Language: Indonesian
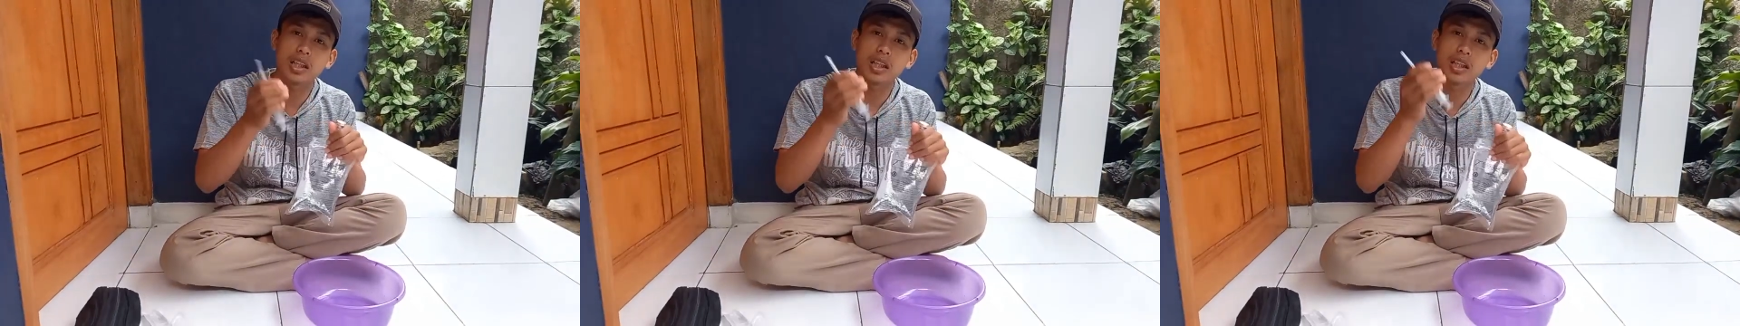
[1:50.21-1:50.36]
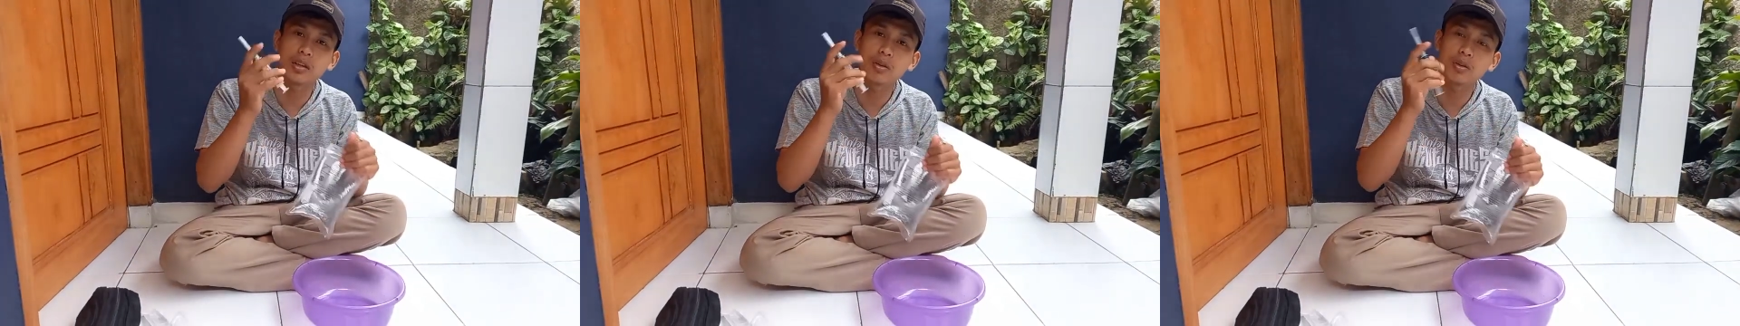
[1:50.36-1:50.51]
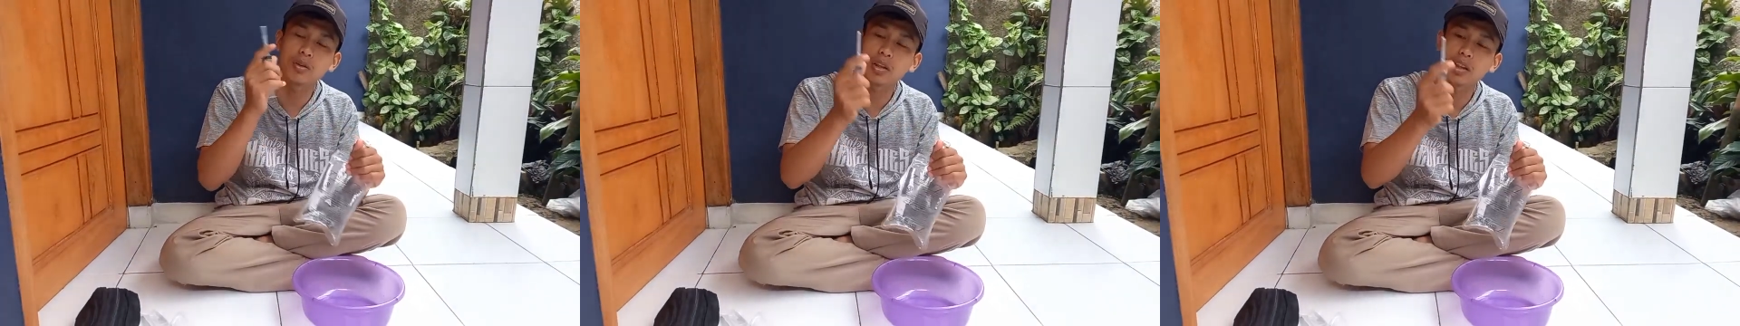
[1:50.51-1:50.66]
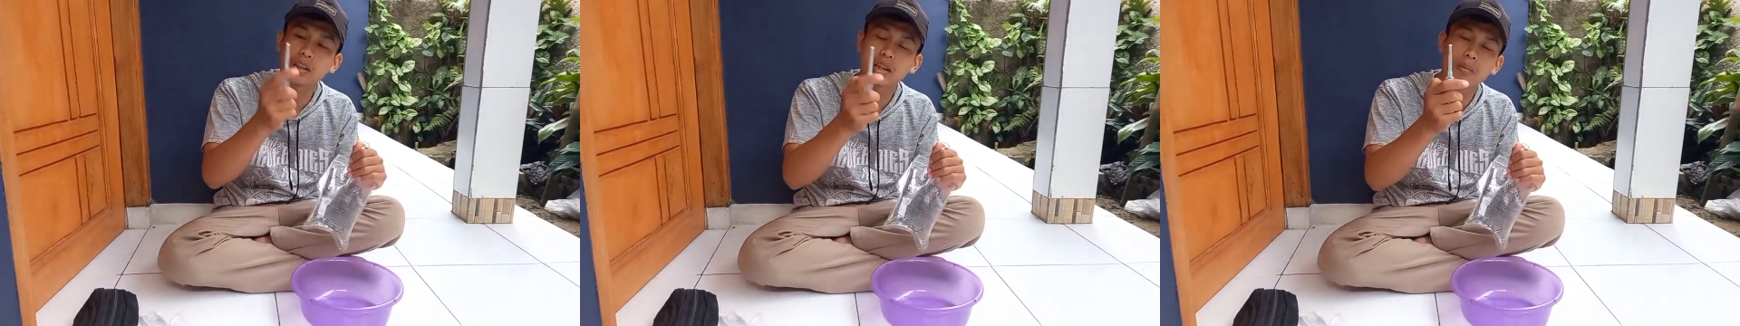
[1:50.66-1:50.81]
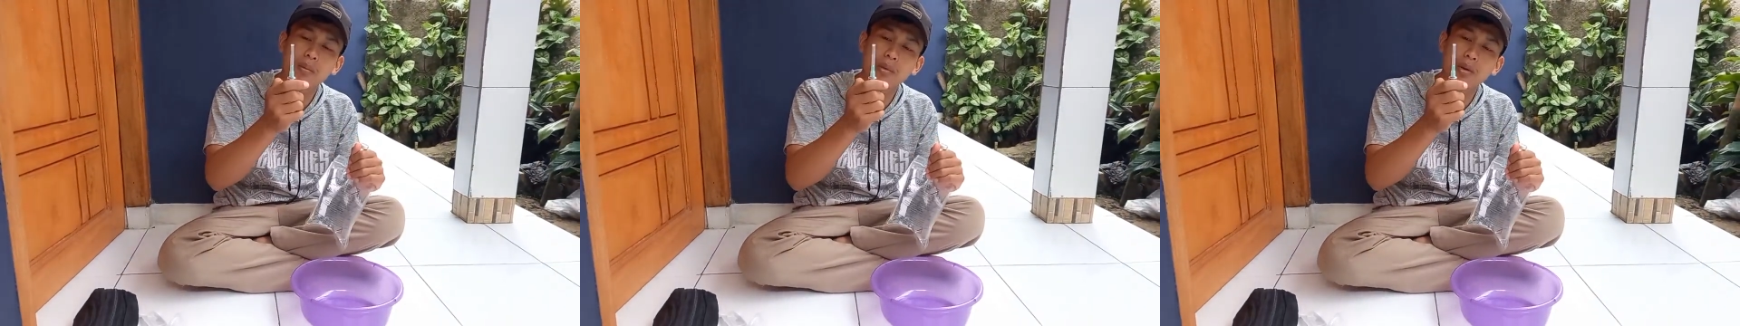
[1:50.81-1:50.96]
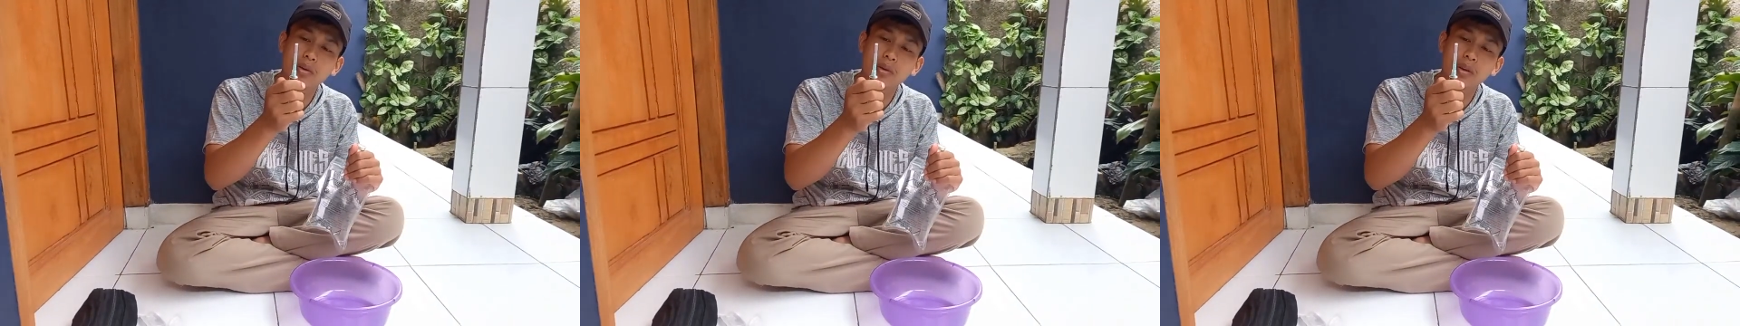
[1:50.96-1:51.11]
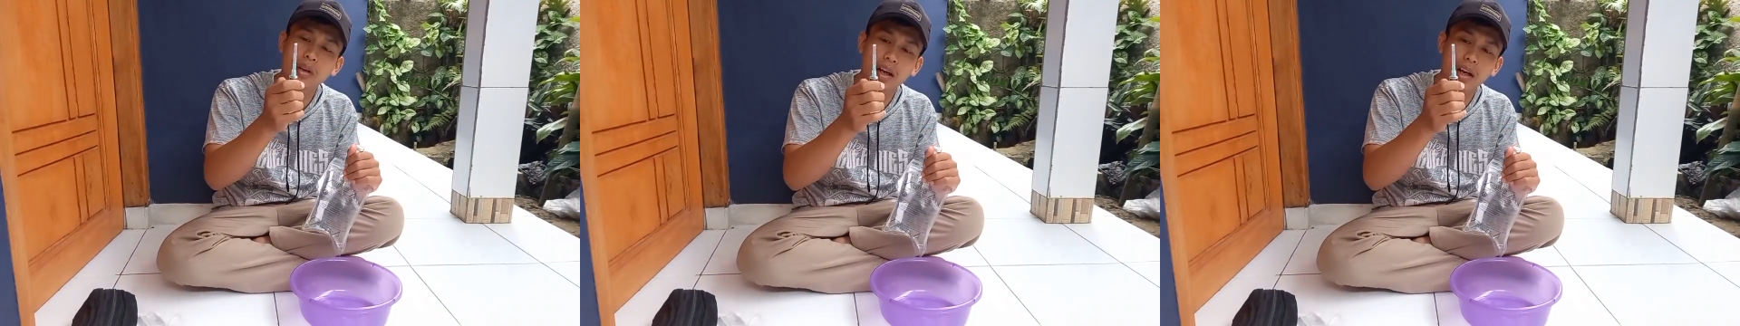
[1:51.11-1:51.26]
hidung kita
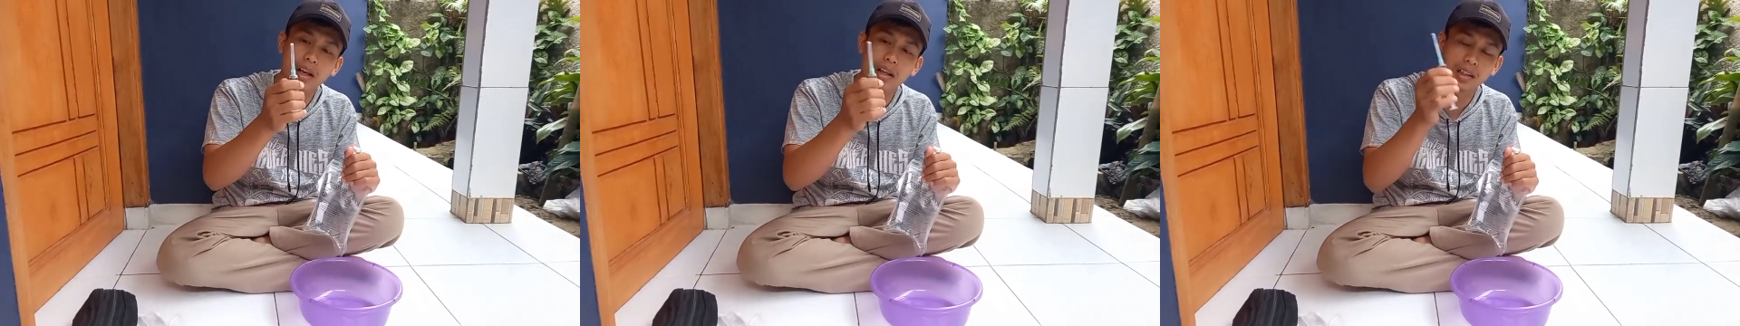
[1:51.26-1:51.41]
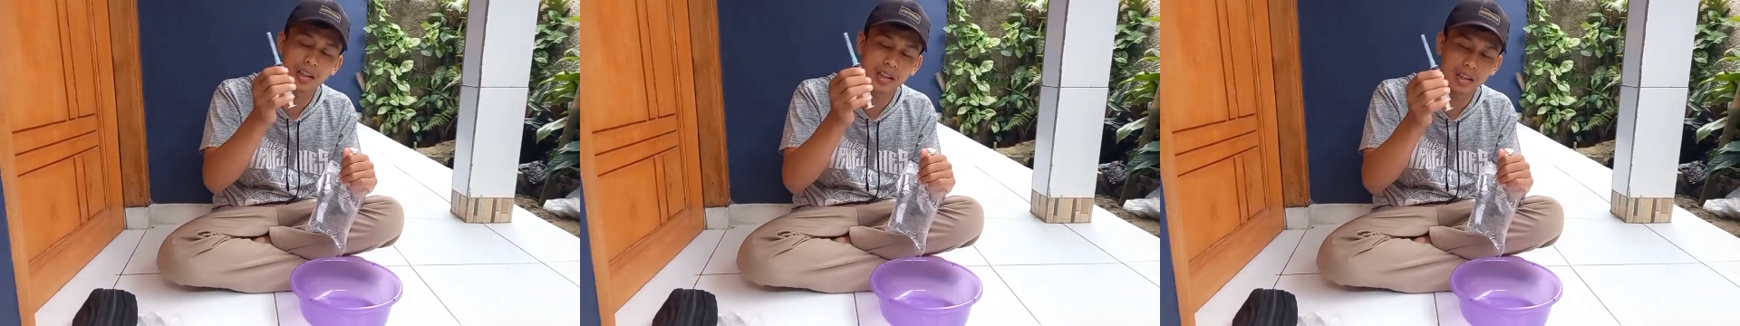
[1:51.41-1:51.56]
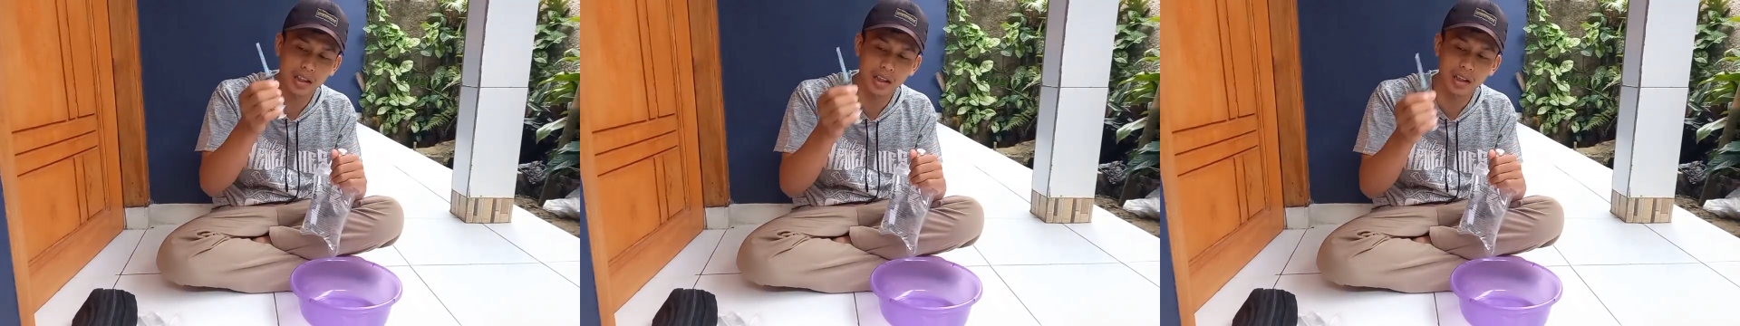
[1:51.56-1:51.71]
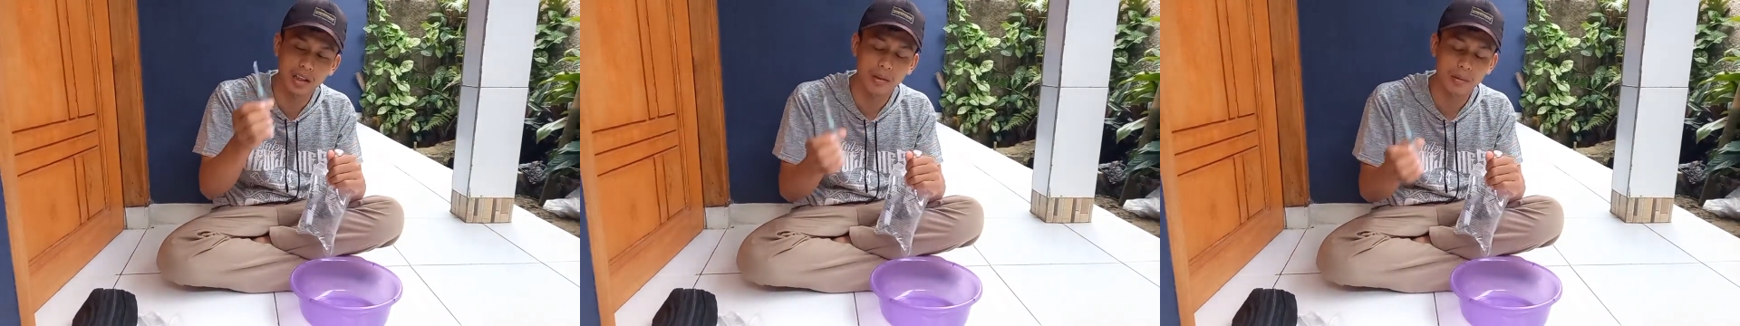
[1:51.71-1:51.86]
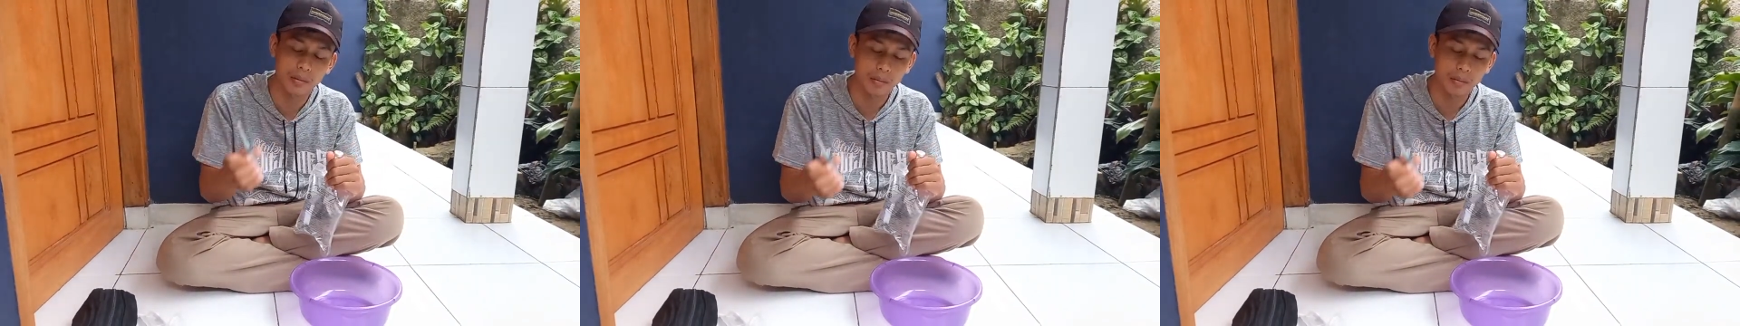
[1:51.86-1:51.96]
menggunakan ini